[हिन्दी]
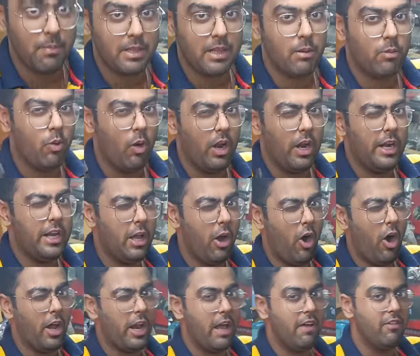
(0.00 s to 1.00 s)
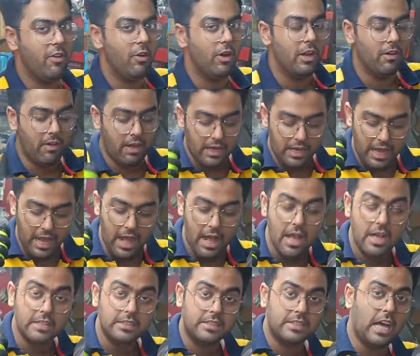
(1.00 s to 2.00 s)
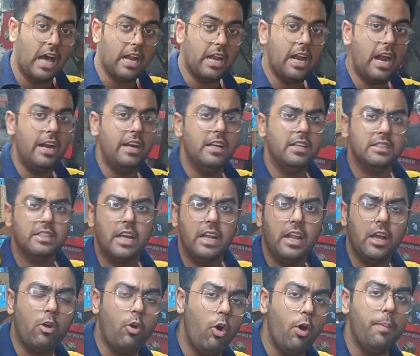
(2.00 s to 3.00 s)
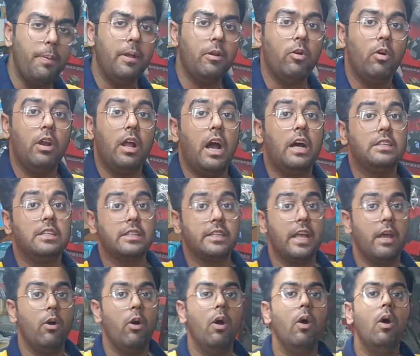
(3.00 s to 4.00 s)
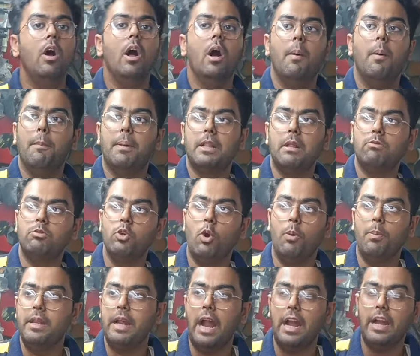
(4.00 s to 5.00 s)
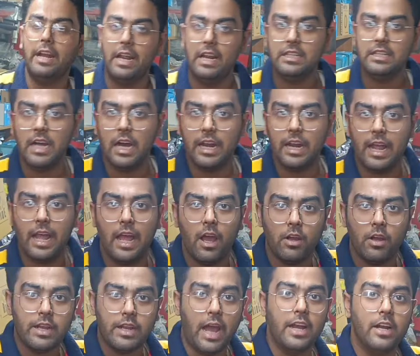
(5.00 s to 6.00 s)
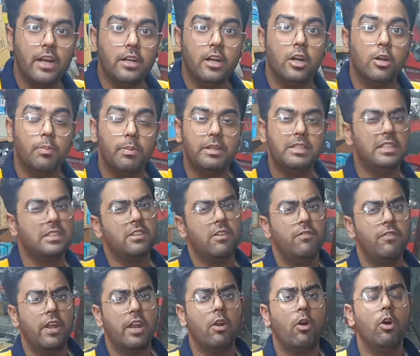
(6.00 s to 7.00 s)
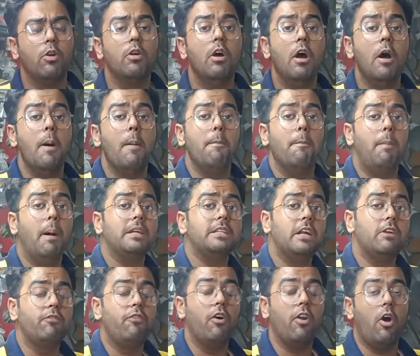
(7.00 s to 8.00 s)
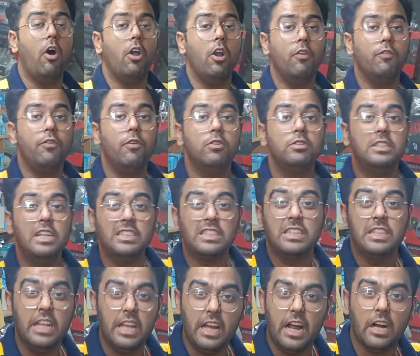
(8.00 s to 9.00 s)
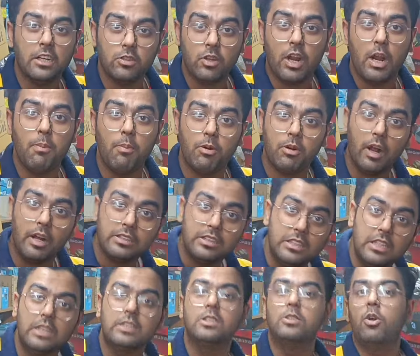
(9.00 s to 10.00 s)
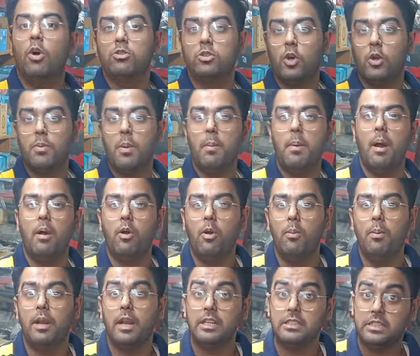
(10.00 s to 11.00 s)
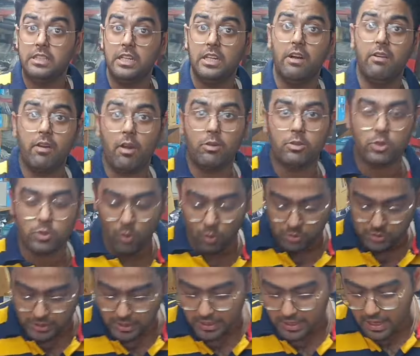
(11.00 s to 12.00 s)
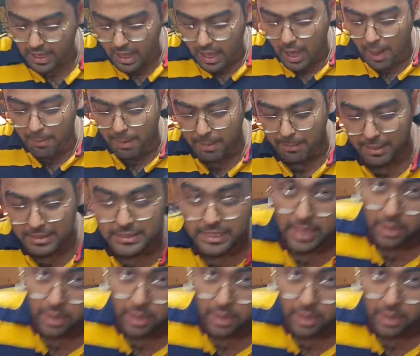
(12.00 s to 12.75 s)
मतलब क्वालिटी और हैवी होने वाली है सारे राइडर्स के लिए कोई भी इनको लगा सकते हो मतलब जो भी राइड के लिए जा रहे हैं नाइन हंड्रेड रुपीज़ इज़ अ वेरी गुड बजट फॉर ऑल ऑफ यू जस्ट नी गार्ड और एलबोर्ड वार जस्ट नौ सौ रुपये में आपको मिल रहा है स्ट्रीट कवर और स्टोर से हमारे पास